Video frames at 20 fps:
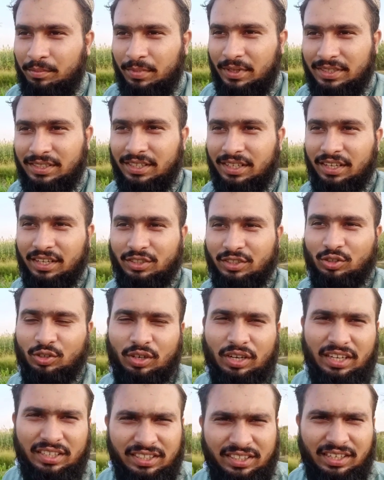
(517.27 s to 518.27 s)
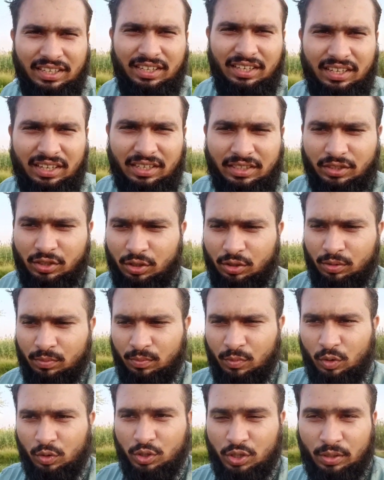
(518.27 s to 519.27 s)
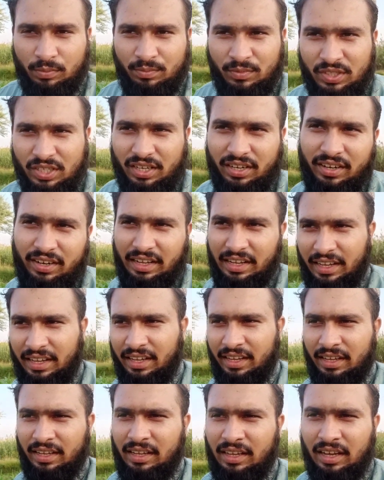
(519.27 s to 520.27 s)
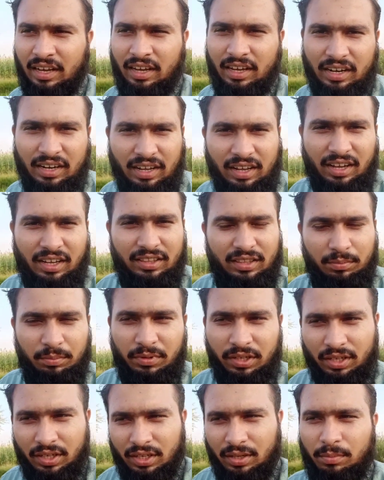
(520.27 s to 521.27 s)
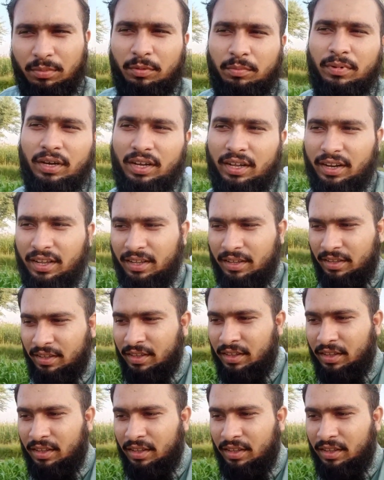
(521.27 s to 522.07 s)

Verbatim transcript: बस ये जो आजकल का जो मौसम चल रहा है हर आदमी ही बीमार है